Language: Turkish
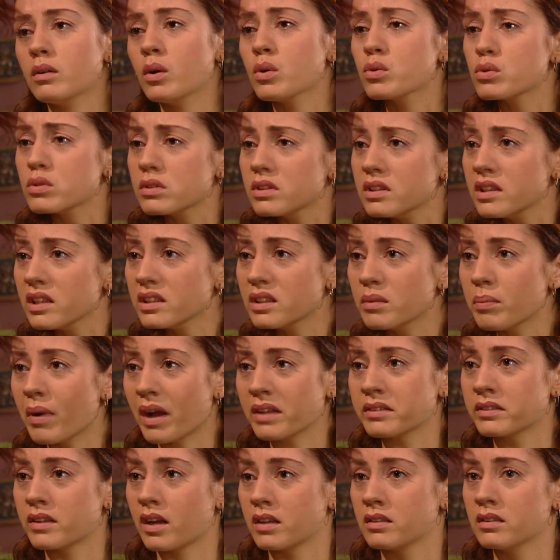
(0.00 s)
Özür
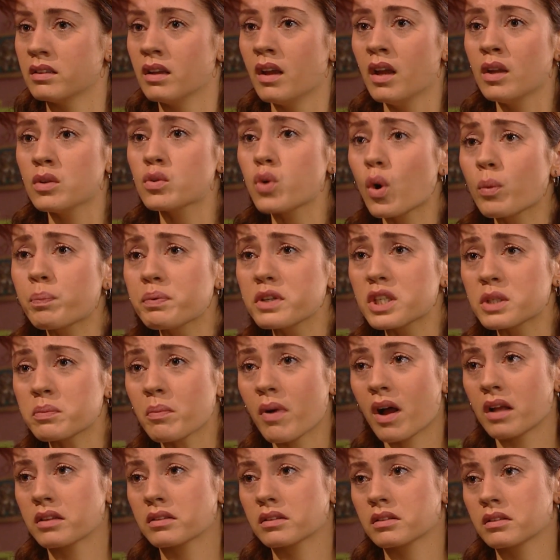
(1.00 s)
diledi benden. Çok pişman.